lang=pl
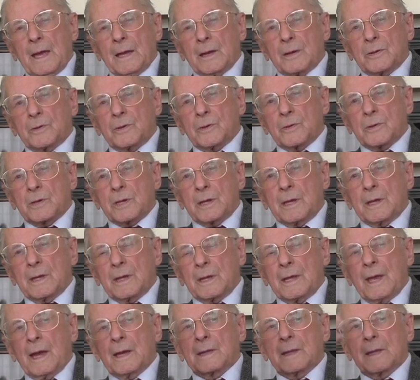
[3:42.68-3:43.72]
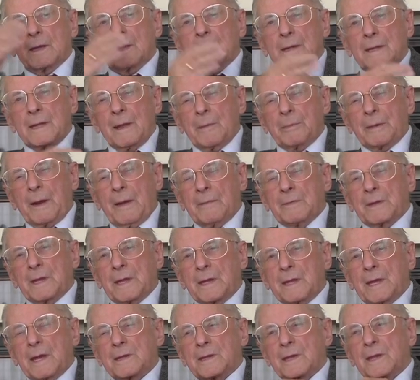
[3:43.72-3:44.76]
którzy ja
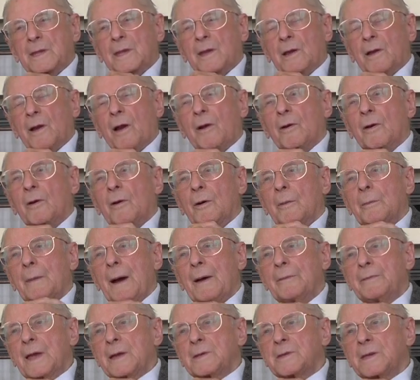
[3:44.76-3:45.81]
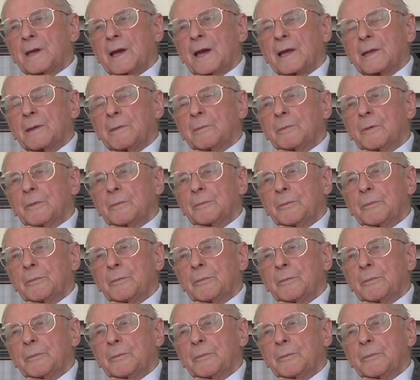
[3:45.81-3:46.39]
naprawdę nie chcę nikogo omawiać ani